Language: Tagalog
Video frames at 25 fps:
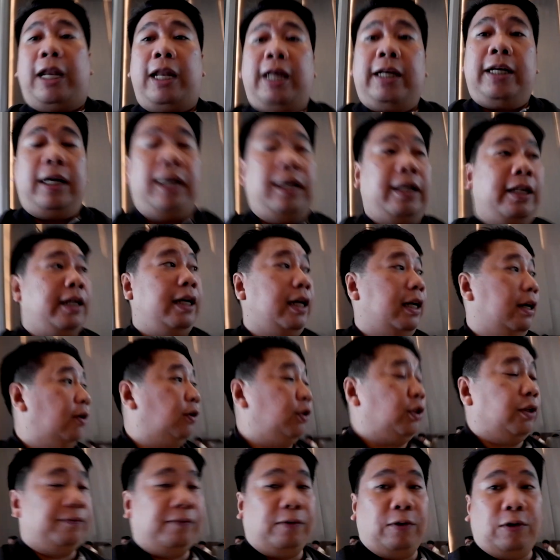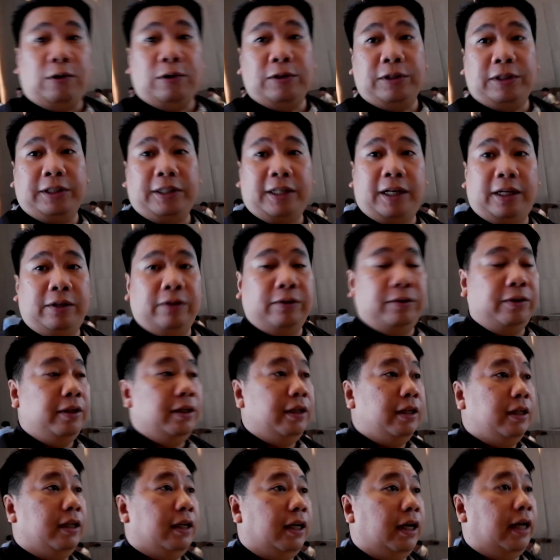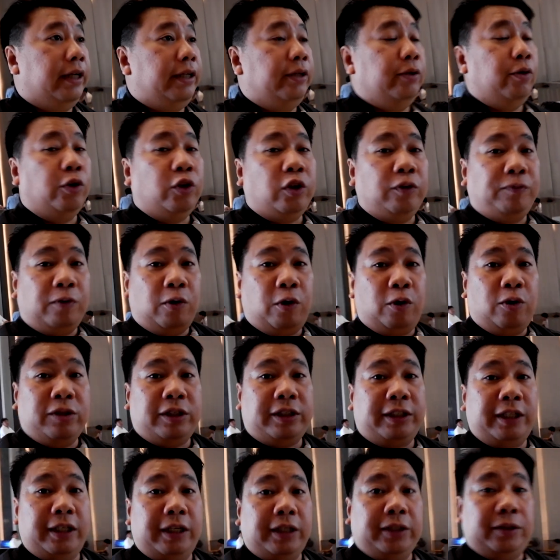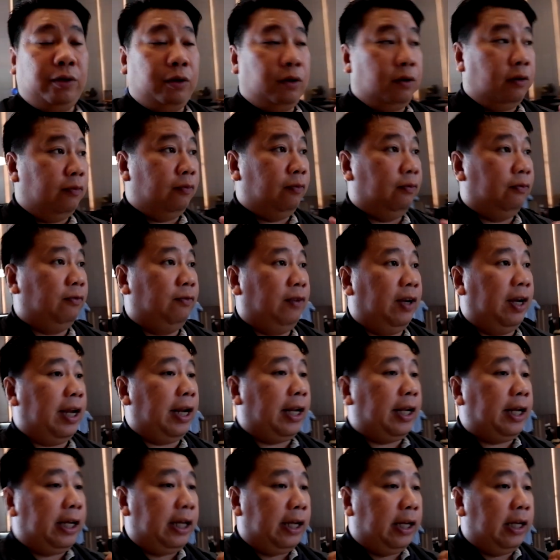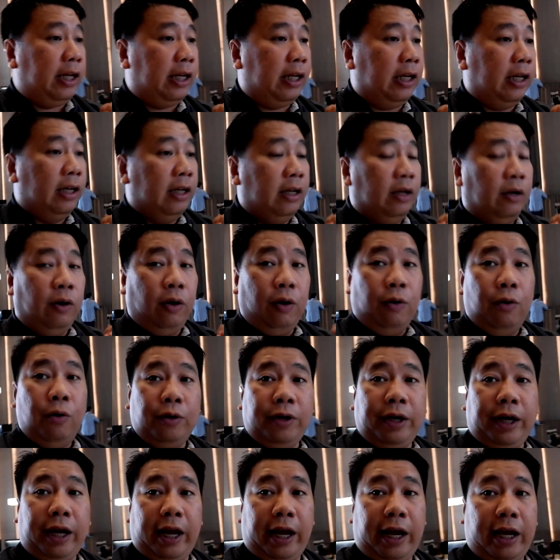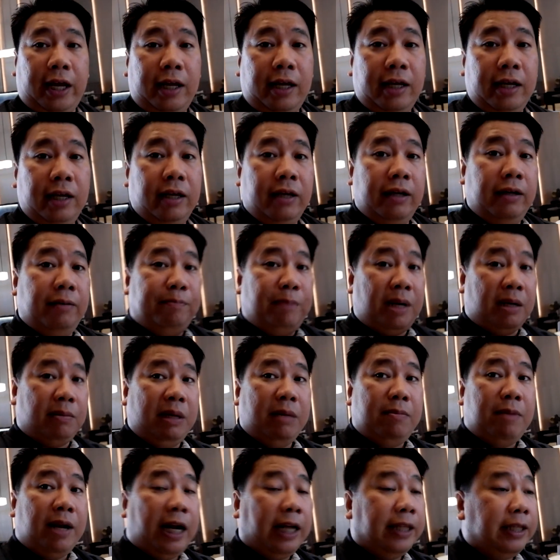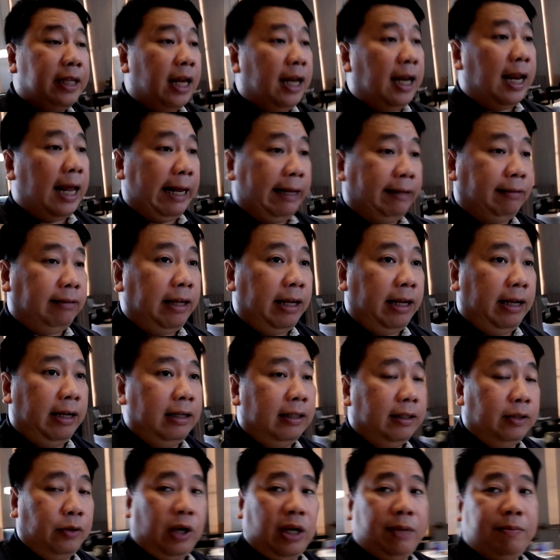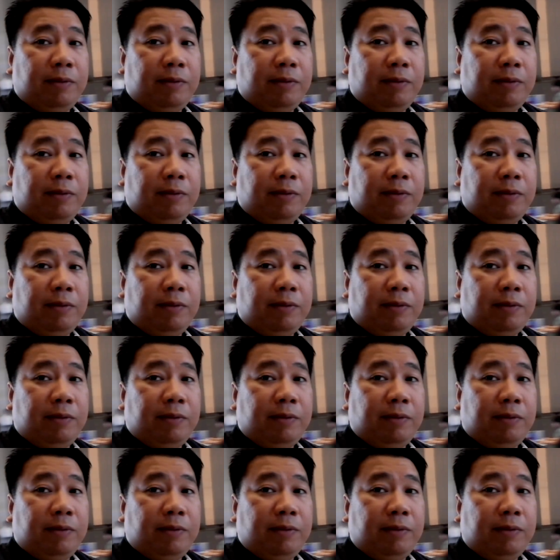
ko talagang uh, autofocus siya. No? Ah, yung autofocus nito, very okay pag may magandang lighting. So